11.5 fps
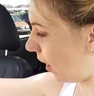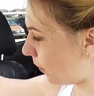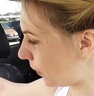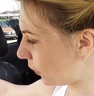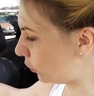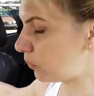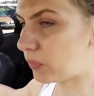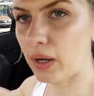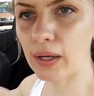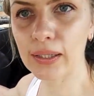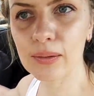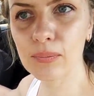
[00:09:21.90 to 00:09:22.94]
о
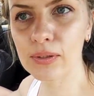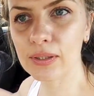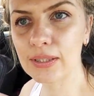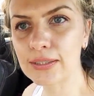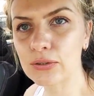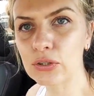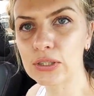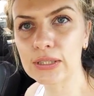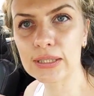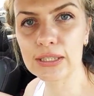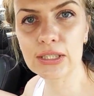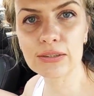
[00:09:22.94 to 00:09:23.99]
покупках. Имела неосторожность
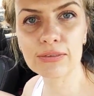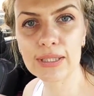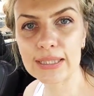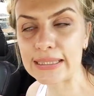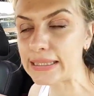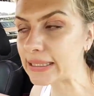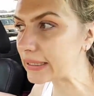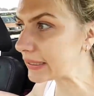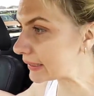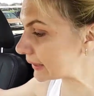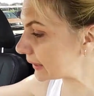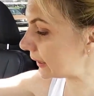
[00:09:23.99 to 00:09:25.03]
заскочить в этот
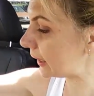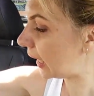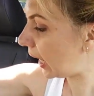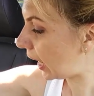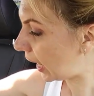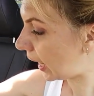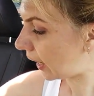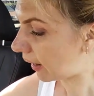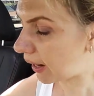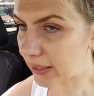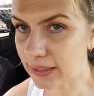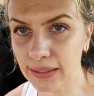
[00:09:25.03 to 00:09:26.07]
Сиренс.
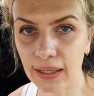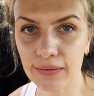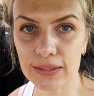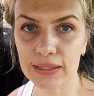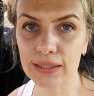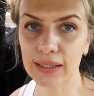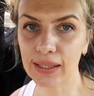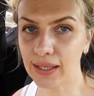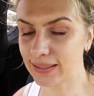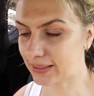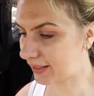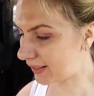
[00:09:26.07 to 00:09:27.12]
Они, как
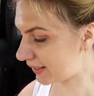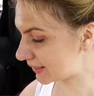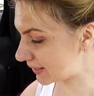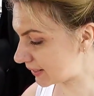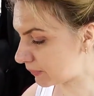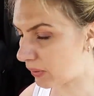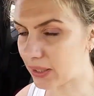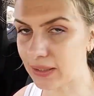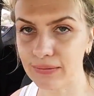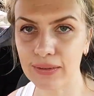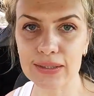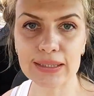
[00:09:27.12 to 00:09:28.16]
всегда, заразы
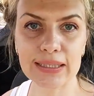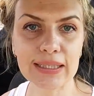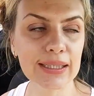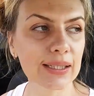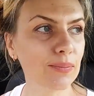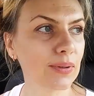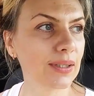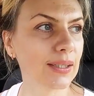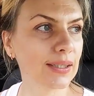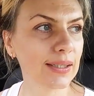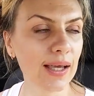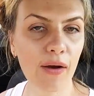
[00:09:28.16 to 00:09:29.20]
заманивают скидками,
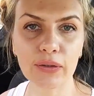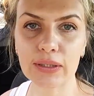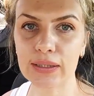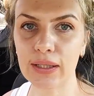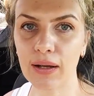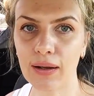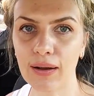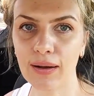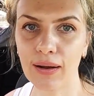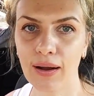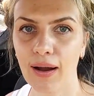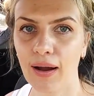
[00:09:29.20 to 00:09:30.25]
и я вот как
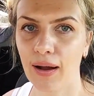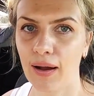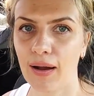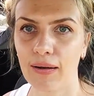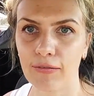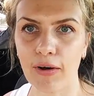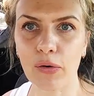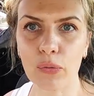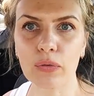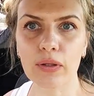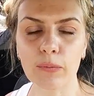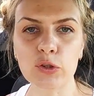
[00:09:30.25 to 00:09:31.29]
э,
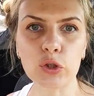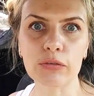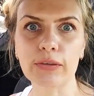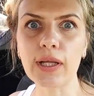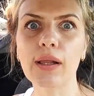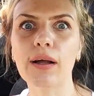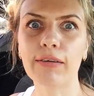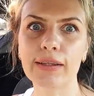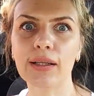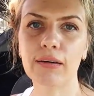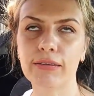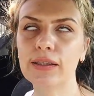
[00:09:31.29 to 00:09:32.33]
ворона, все хватало,
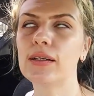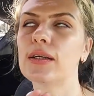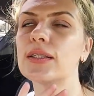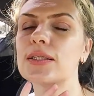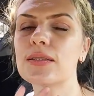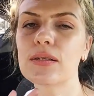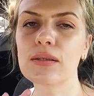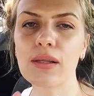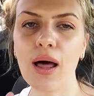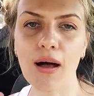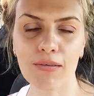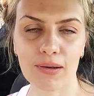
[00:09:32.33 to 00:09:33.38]
хватало, хватало.
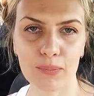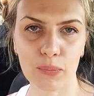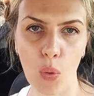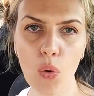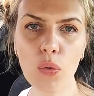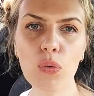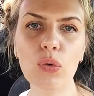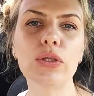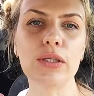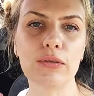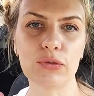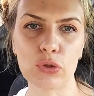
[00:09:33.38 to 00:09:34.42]
Слава богу,
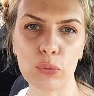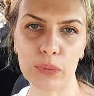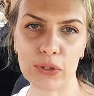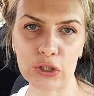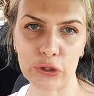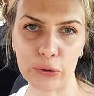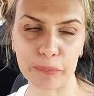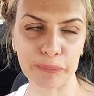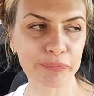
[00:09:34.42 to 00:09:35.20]
не все подошло.